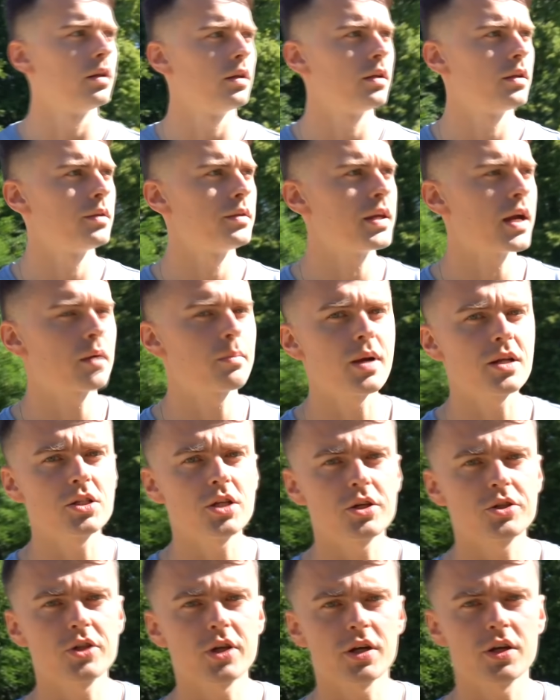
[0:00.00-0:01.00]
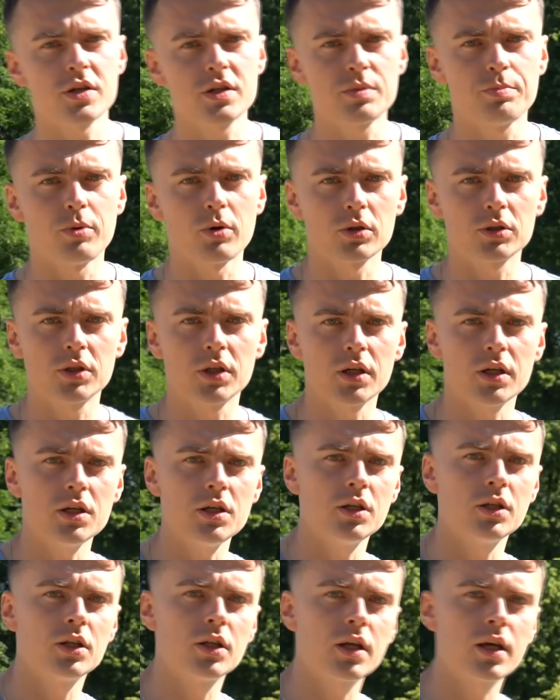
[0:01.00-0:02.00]
E, jak macie jeszcze jakieś sporty
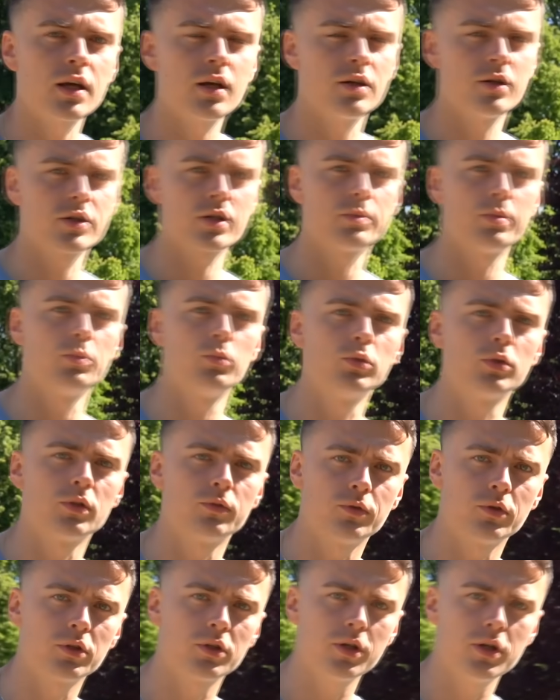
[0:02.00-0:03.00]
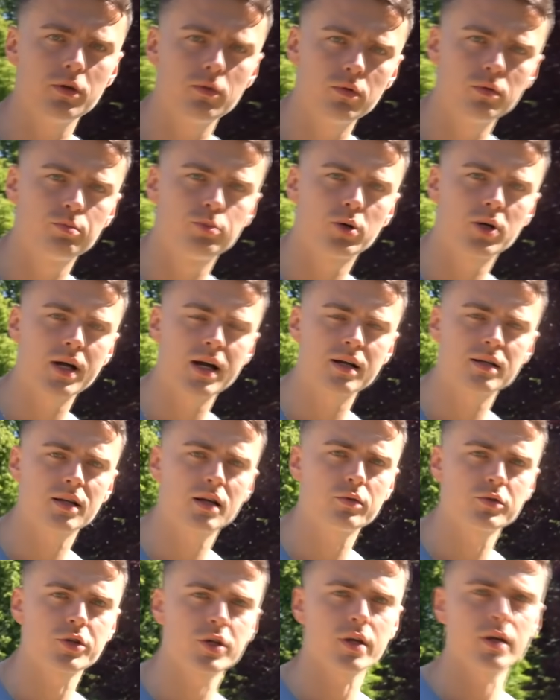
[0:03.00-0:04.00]
inne, żebym udowodnił,
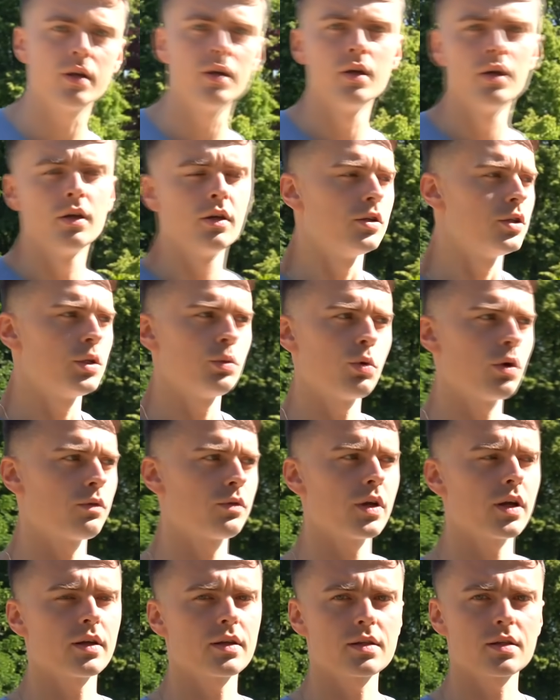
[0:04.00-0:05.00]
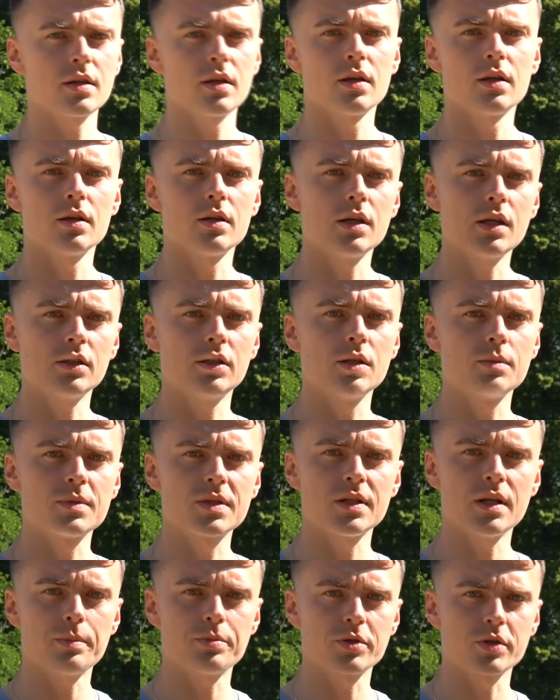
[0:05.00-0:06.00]
pokazał, że siłownia jest jednym
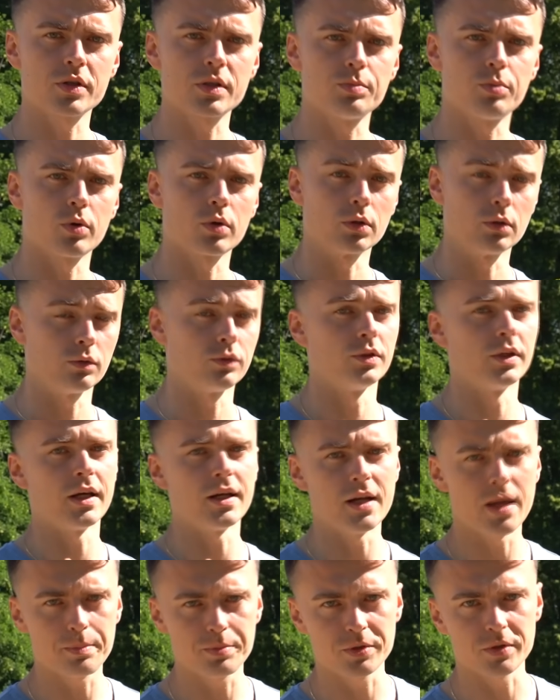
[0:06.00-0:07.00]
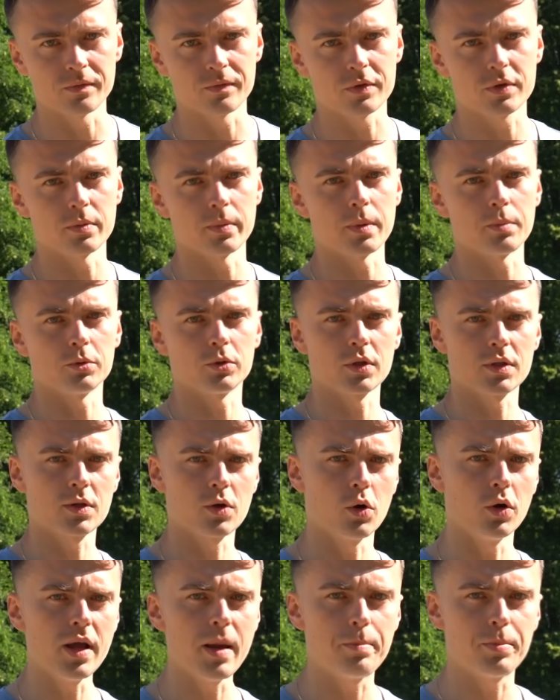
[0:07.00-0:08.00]
z lepszych sportów, najlepszym w sumie, bo to jest
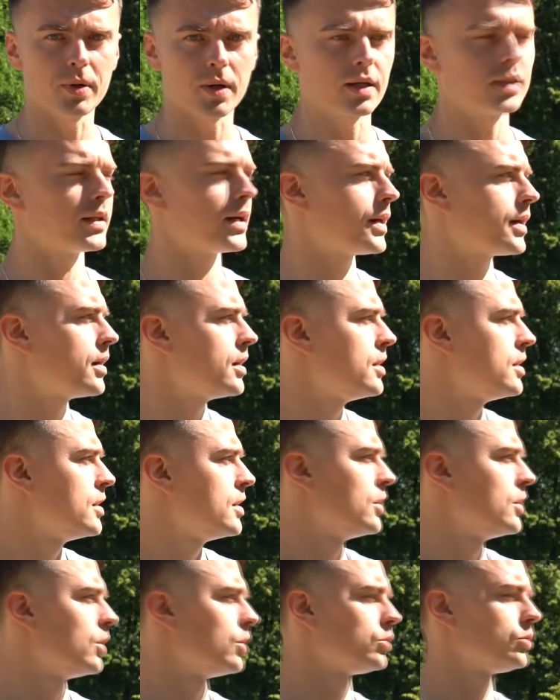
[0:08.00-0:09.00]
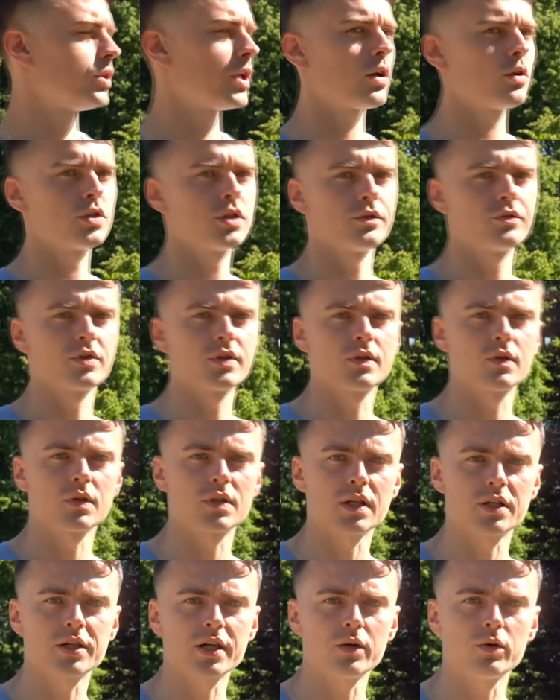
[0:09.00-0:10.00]
kolebka, tak? Od tego się wszystko
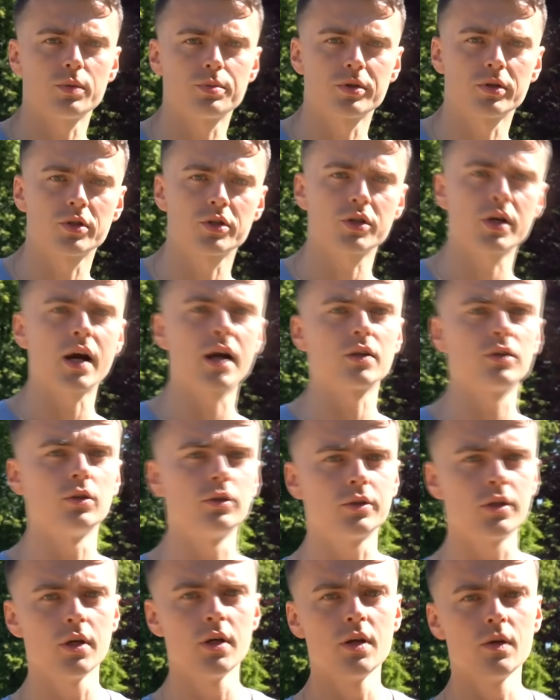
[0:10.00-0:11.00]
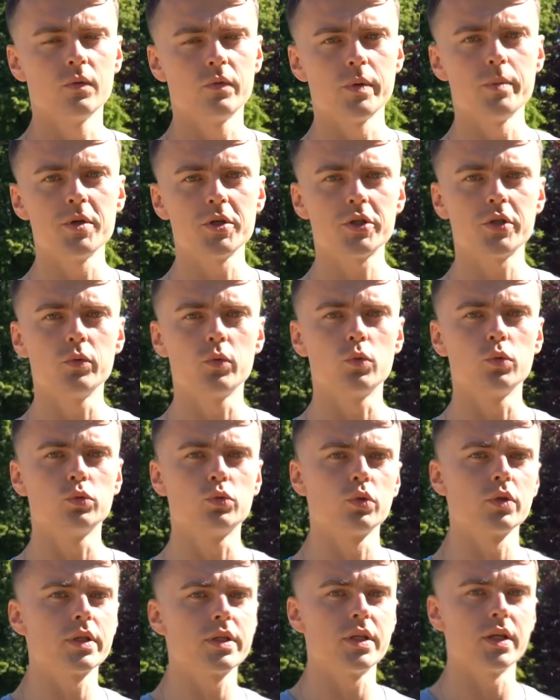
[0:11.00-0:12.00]
zaczęło, przecież Arnold wymyślił
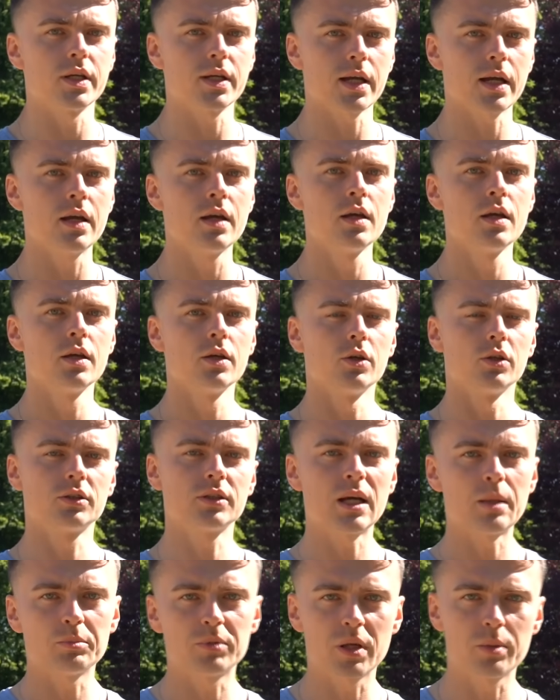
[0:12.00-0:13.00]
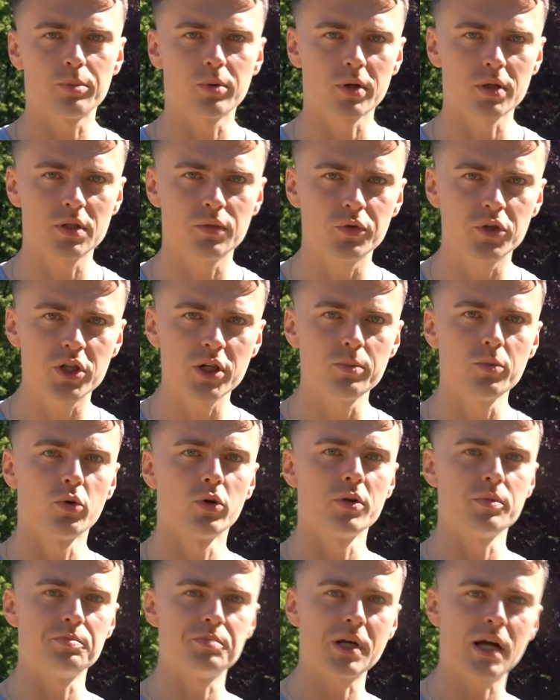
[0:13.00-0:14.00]
kulturystykę i od tamtej pory ćwiczymy.
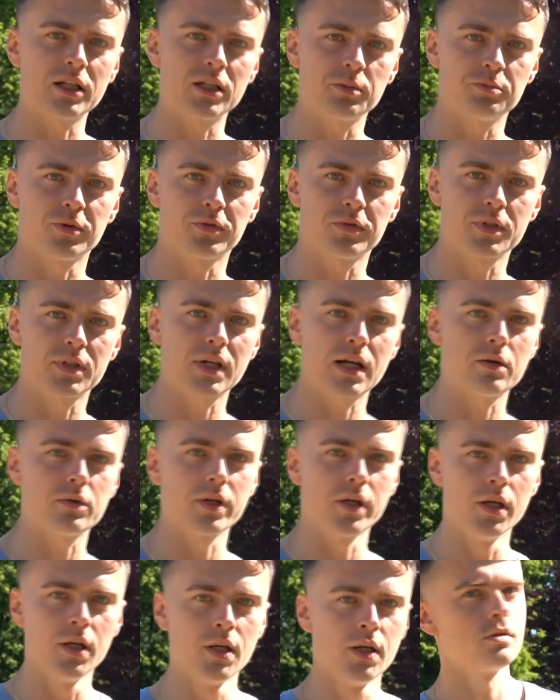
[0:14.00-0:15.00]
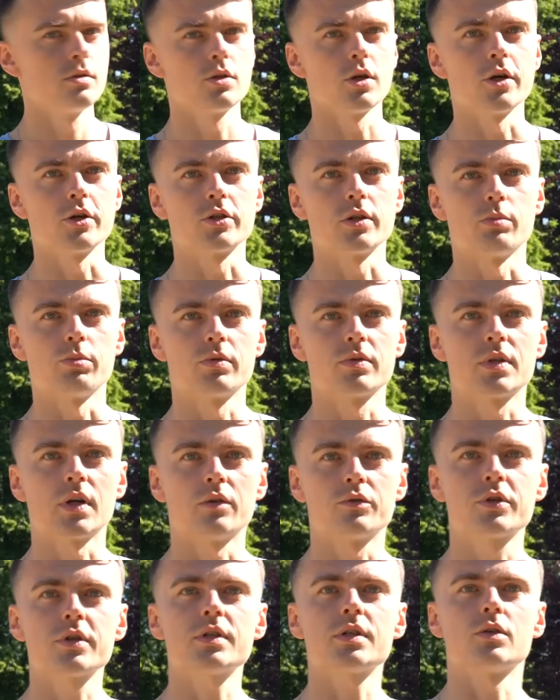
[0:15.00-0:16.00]
Olimpiady powstały, co jeszcze
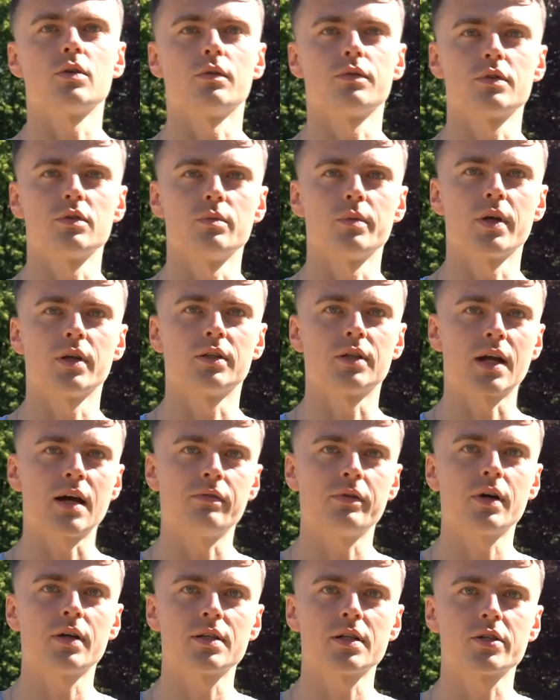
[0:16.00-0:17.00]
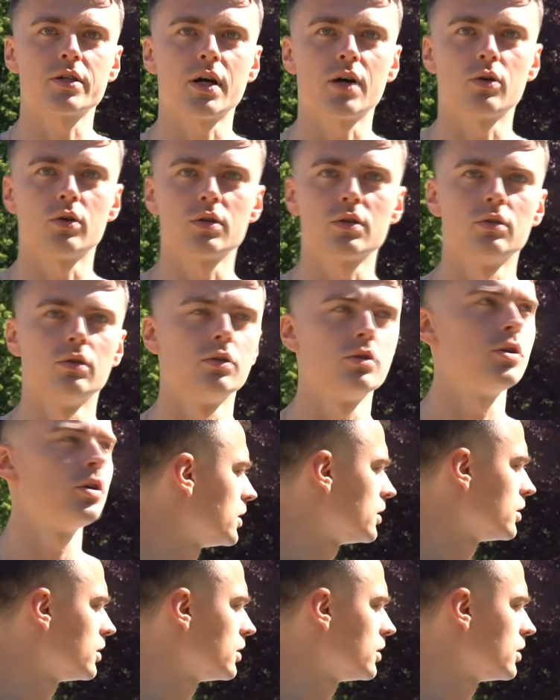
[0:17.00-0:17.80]
powstało? Wszystko w sumie. Trawa zaczęła rosnąć.